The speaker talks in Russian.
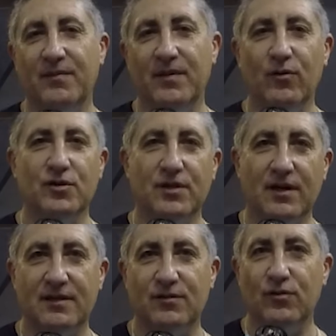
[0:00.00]
Я очень рад,
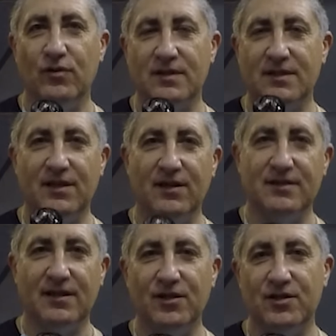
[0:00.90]
сегодня у нас состоялась
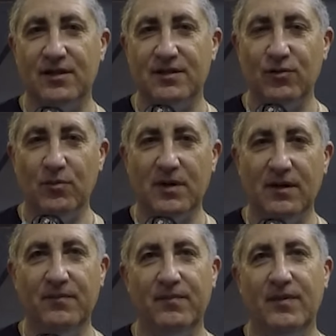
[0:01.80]
отличная съемка.
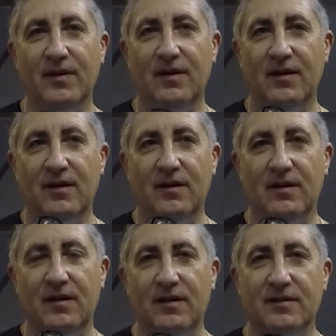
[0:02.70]

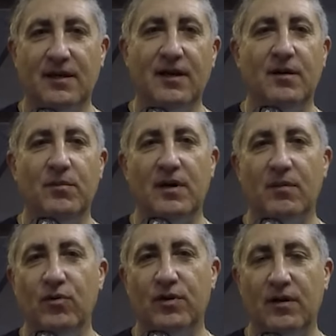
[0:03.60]
Э, с Олегом мы
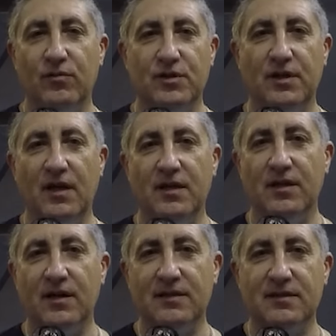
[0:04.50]
работали уже не один
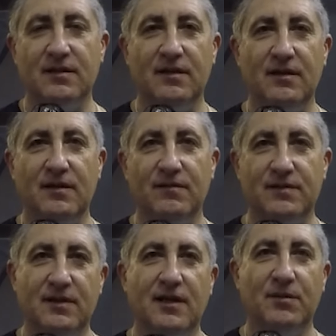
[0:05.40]
раз, и
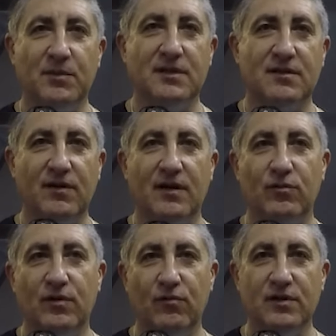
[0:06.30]
всегда это мне доставляет
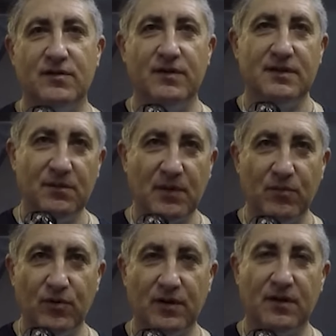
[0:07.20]
удовольствие с ним
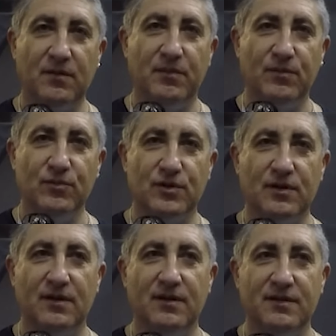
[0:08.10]
работать, потому
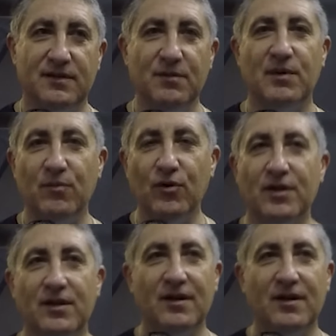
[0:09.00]
что с ним работать